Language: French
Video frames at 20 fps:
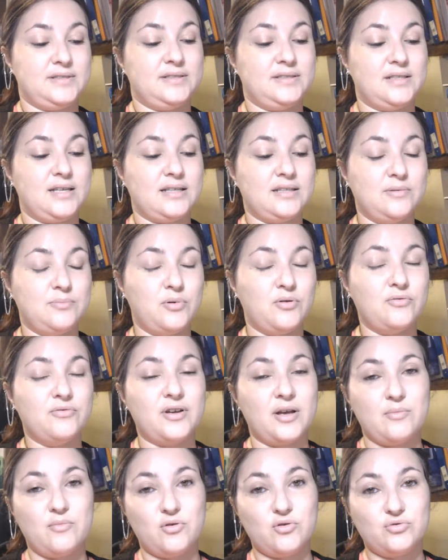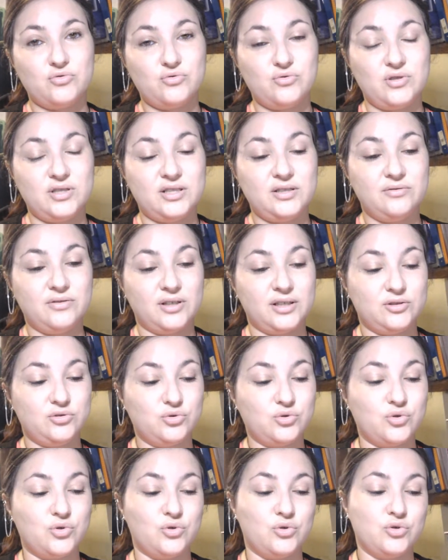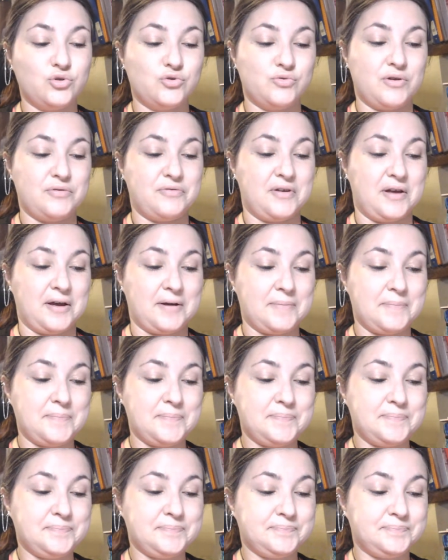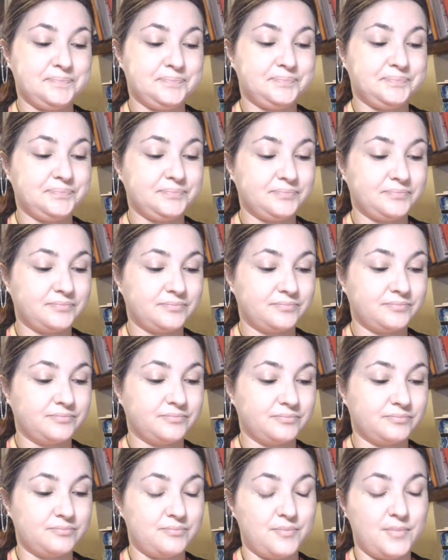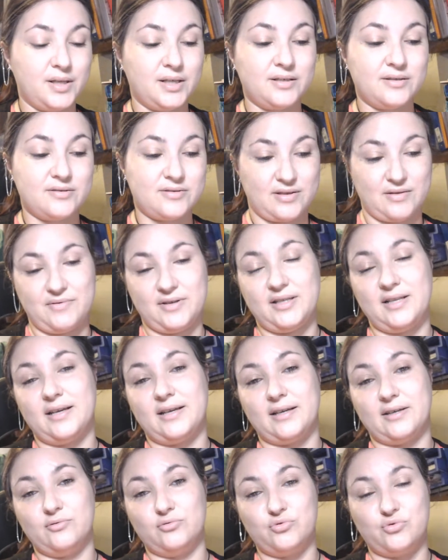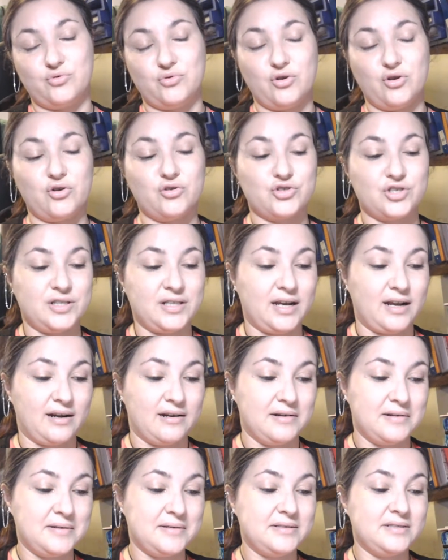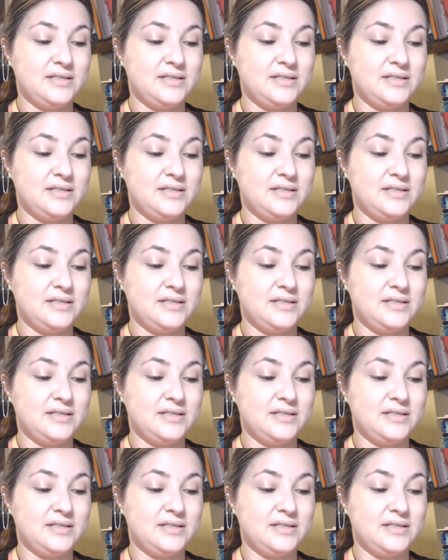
Ça dépend vraiment du livre et du colo que je vais faire. Mais ça va être les crayons de couleur en général.